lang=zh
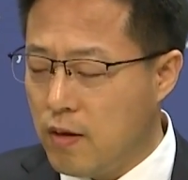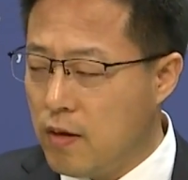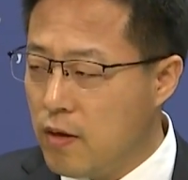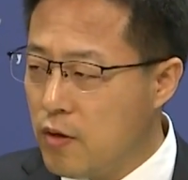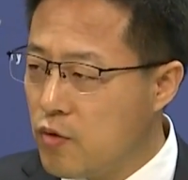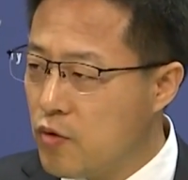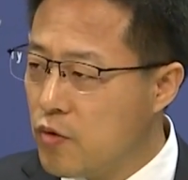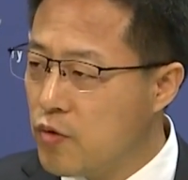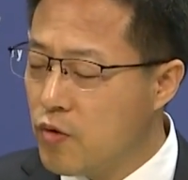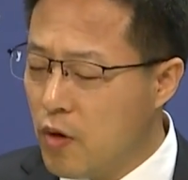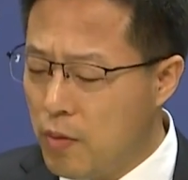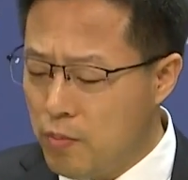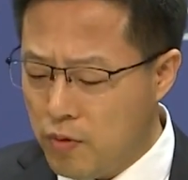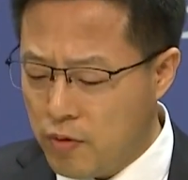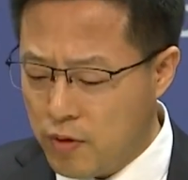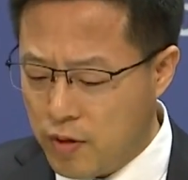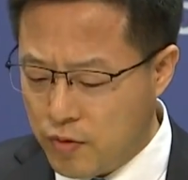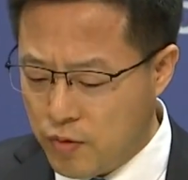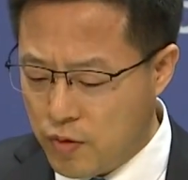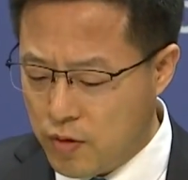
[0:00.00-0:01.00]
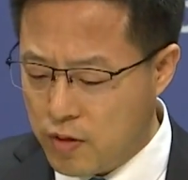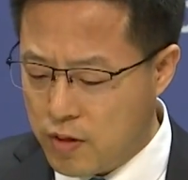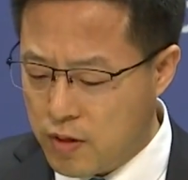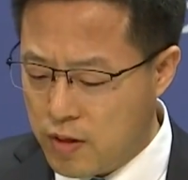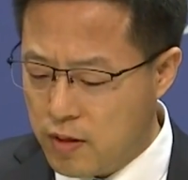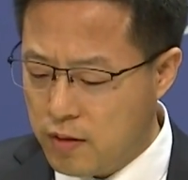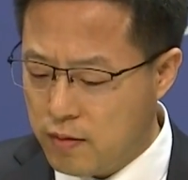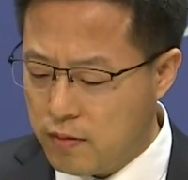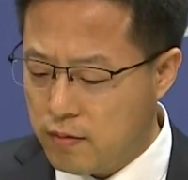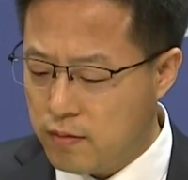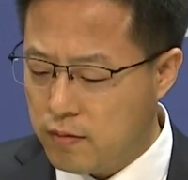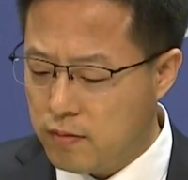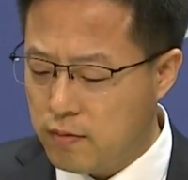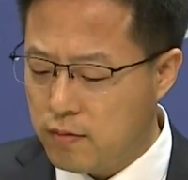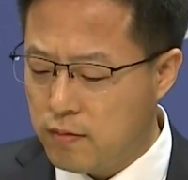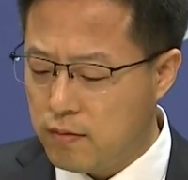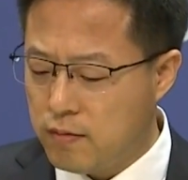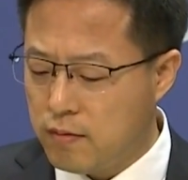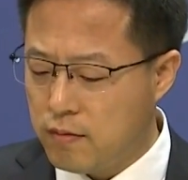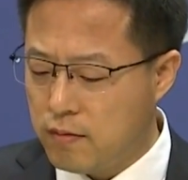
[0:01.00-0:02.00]
所宣布的措施
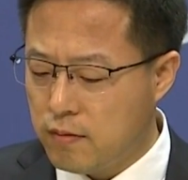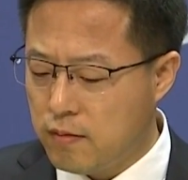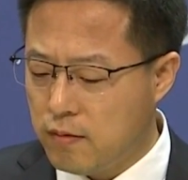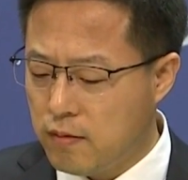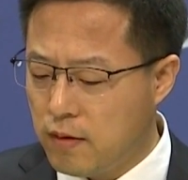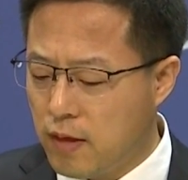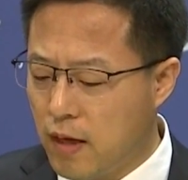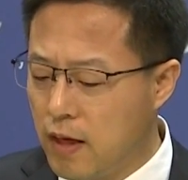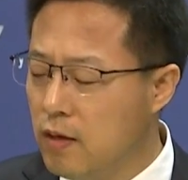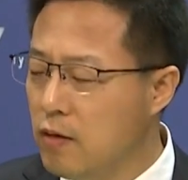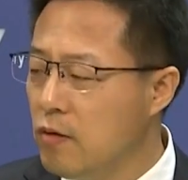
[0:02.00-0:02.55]
严